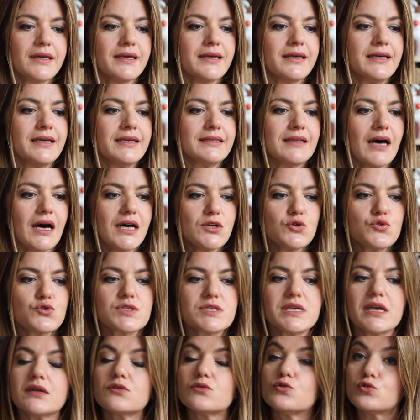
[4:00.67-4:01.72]
e, daha
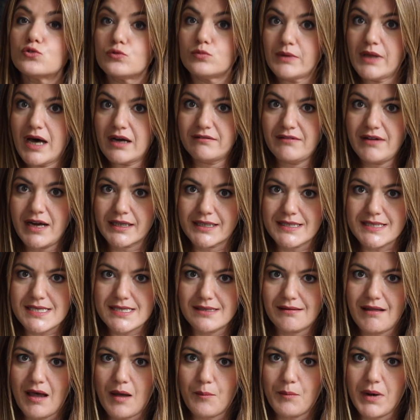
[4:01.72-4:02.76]
yüksek kurumlar
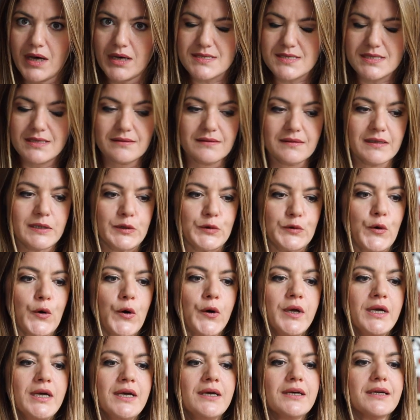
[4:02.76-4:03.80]
vergisinden
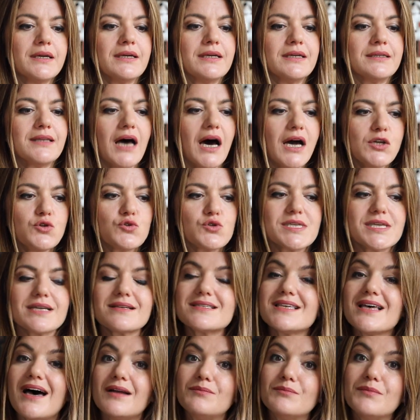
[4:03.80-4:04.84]
bahsediliyor. E, daha
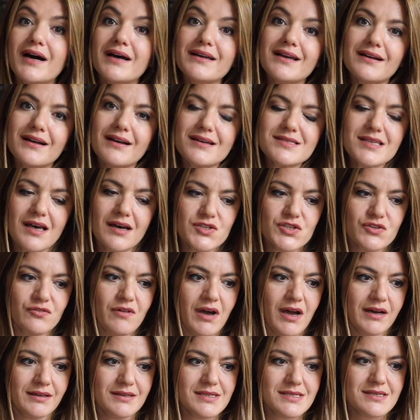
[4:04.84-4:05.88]
yüksek sermaye kazancı
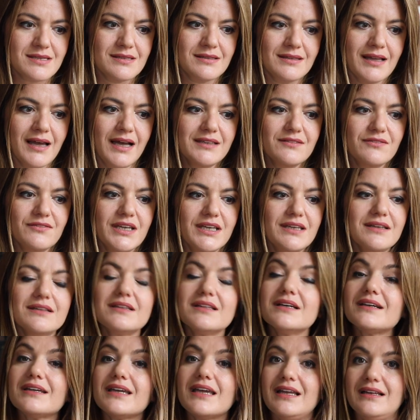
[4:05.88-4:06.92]
vergisinden ve
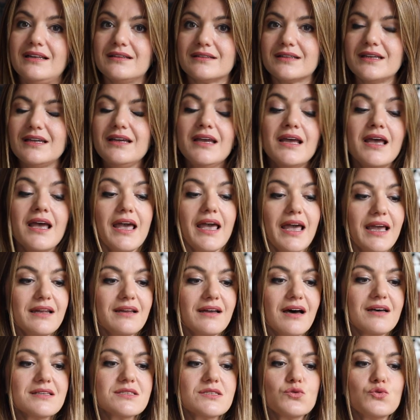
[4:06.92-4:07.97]
yıllık geliri en
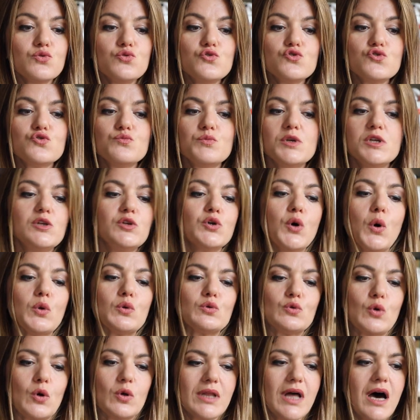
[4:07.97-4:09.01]
az 100
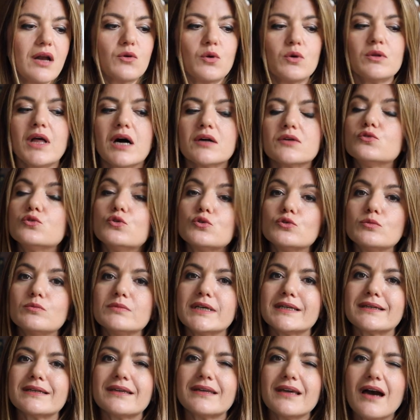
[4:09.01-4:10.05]
milyon dolar olan
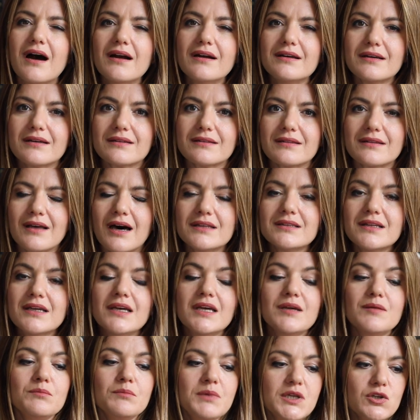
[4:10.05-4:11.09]
kurumların karlarından
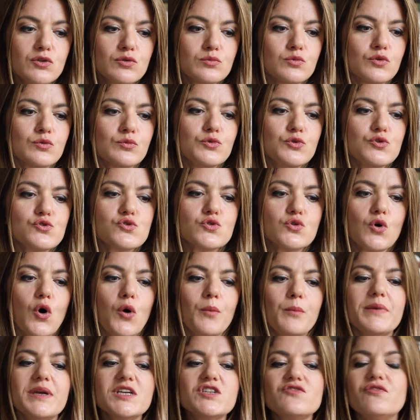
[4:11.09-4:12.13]
minimum
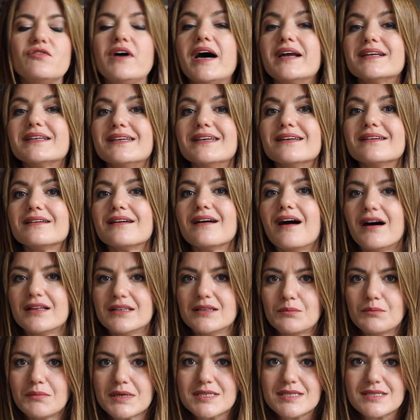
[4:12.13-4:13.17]
%15 vergi
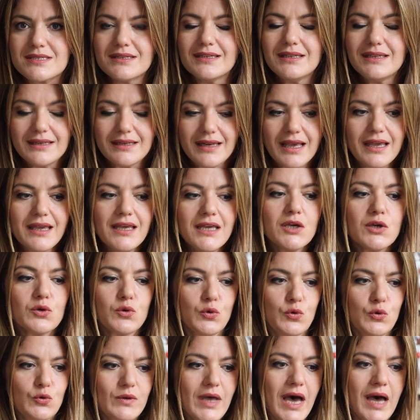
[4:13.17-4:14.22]
alınması yine
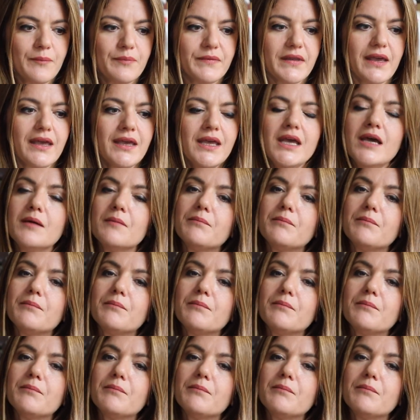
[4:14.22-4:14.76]
gündemde.